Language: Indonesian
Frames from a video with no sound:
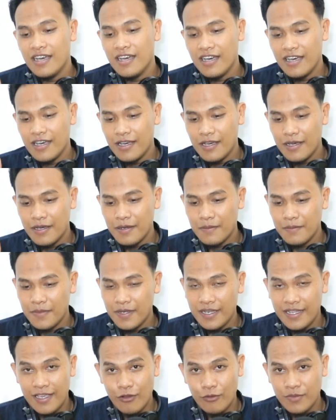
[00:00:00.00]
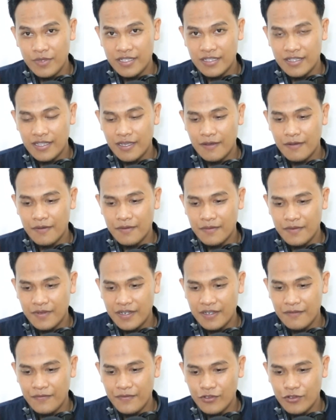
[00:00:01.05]
uh, beliau minta
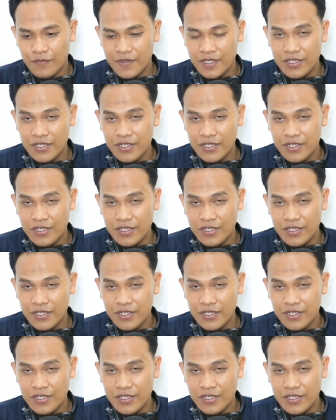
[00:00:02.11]
review